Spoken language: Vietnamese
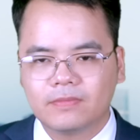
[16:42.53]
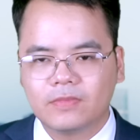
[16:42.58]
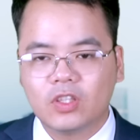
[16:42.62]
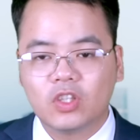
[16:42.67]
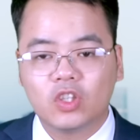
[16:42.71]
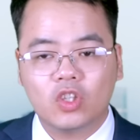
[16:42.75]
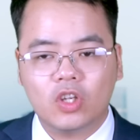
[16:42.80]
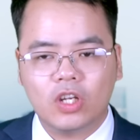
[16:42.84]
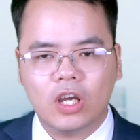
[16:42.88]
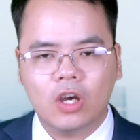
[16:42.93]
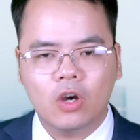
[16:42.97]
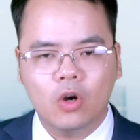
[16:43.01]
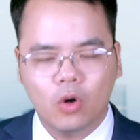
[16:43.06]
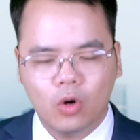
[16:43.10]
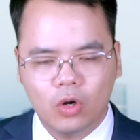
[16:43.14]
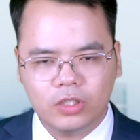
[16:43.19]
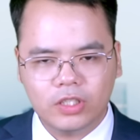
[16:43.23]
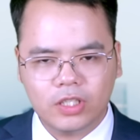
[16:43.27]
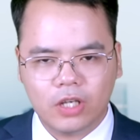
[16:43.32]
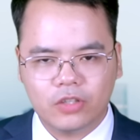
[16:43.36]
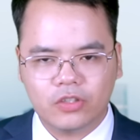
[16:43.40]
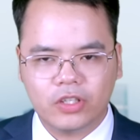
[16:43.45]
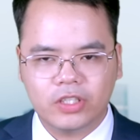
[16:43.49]
Nó đã hỗ
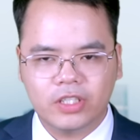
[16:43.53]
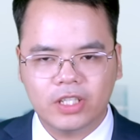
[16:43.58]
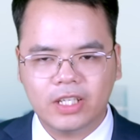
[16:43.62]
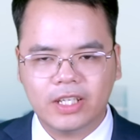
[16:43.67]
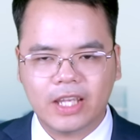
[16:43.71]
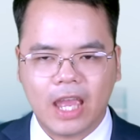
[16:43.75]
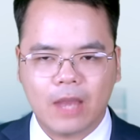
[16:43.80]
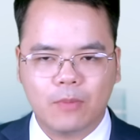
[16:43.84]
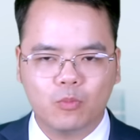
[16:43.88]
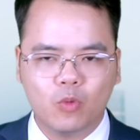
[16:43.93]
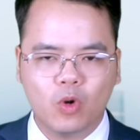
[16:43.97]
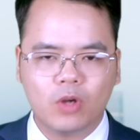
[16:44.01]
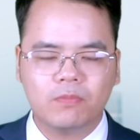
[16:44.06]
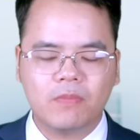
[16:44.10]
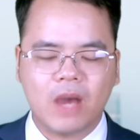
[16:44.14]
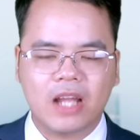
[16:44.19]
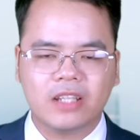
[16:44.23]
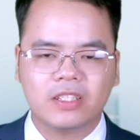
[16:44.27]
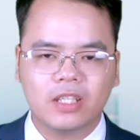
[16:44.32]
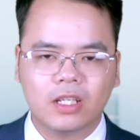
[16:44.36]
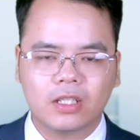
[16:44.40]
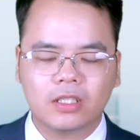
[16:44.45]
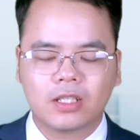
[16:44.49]
trợ cho những kẻ buôn
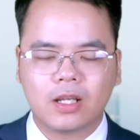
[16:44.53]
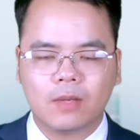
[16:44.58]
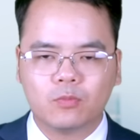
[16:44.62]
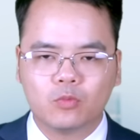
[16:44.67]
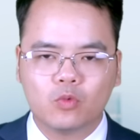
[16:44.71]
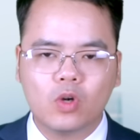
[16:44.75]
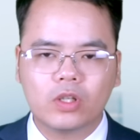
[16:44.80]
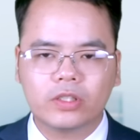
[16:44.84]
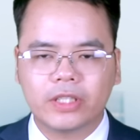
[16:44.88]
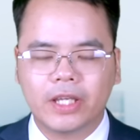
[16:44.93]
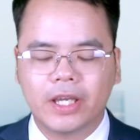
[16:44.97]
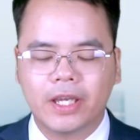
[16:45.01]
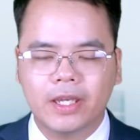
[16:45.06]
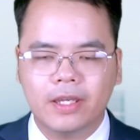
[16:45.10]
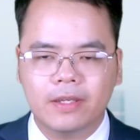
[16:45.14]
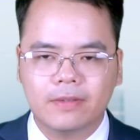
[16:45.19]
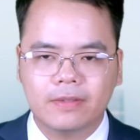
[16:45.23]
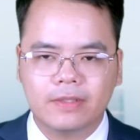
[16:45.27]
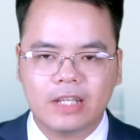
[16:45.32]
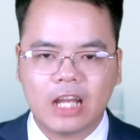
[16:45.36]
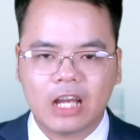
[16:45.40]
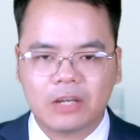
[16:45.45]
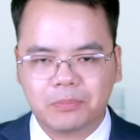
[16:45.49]
bán chất cấm quốc tế,
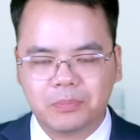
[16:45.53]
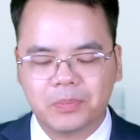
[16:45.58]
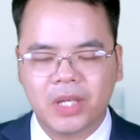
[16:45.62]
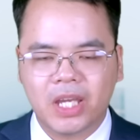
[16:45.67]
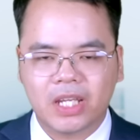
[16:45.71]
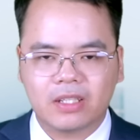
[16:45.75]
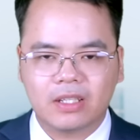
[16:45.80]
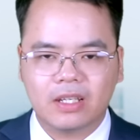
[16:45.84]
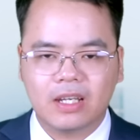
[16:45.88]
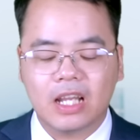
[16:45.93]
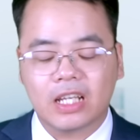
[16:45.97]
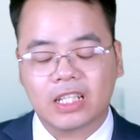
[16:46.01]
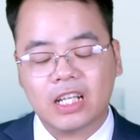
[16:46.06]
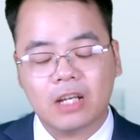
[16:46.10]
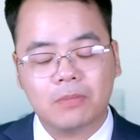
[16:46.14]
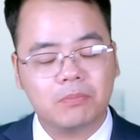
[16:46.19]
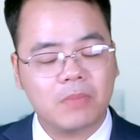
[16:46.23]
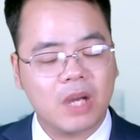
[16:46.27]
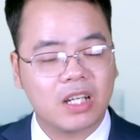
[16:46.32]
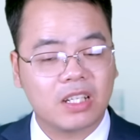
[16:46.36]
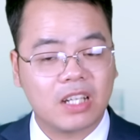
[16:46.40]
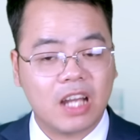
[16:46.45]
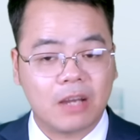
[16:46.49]
đặc biệt là các
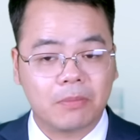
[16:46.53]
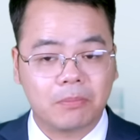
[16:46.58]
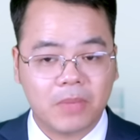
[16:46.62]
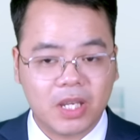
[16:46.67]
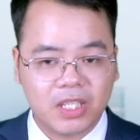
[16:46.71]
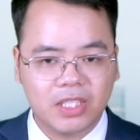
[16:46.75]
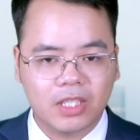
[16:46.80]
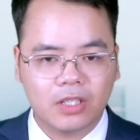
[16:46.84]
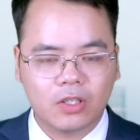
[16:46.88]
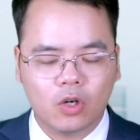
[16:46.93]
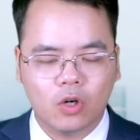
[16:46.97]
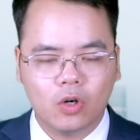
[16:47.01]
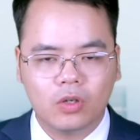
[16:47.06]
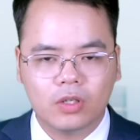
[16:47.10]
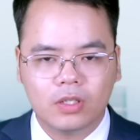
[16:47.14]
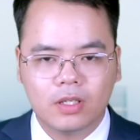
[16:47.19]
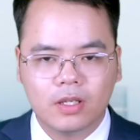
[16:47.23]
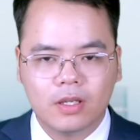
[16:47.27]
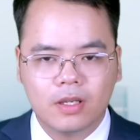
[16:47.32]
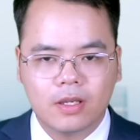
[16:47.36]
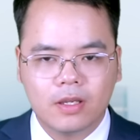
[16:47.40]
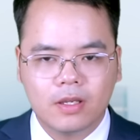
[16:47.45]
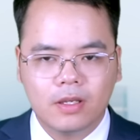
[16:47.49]
băng đảng Mexico.
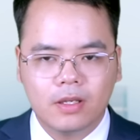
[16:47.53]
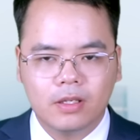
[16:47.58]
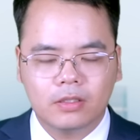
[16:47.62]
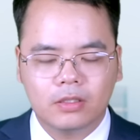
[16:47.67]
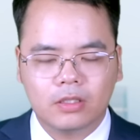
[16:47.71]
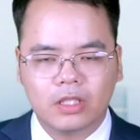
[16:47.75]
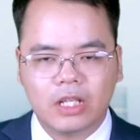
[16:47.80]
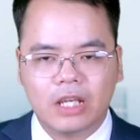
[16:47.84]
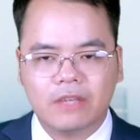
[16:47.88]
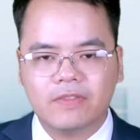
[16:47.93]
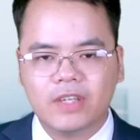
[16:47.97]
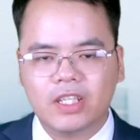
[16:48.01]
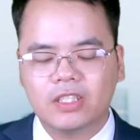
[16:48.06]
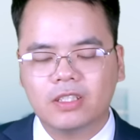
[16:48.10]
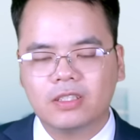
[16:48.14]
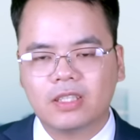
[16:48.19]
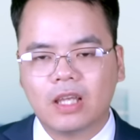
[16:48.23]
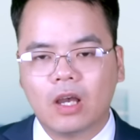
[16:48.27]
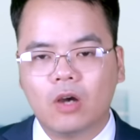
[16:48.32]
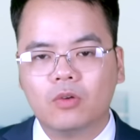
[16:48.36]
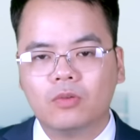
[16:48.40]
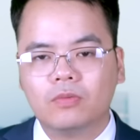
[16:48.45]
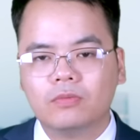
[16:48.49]
Tờ này viết như
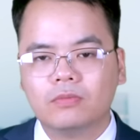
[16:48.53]
sau.